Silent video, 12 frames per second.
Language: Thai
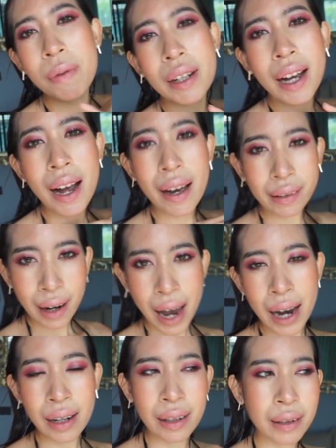ปะกา
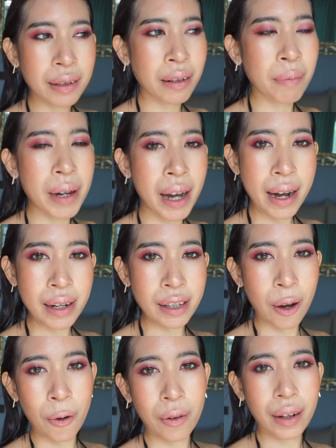รังไปเล่น
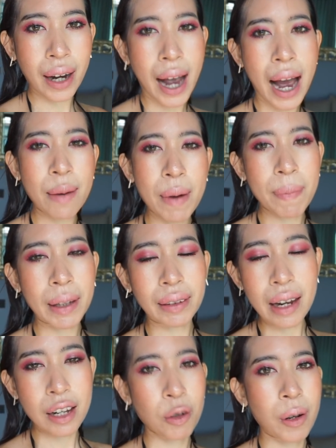สงการไปปา
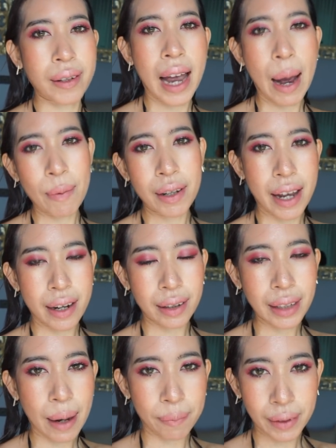ร์ตี้สวนน้ำหรืออะไร
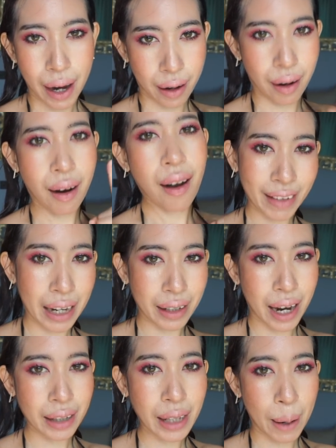ก็ตามแต่ก็แต่งหน้า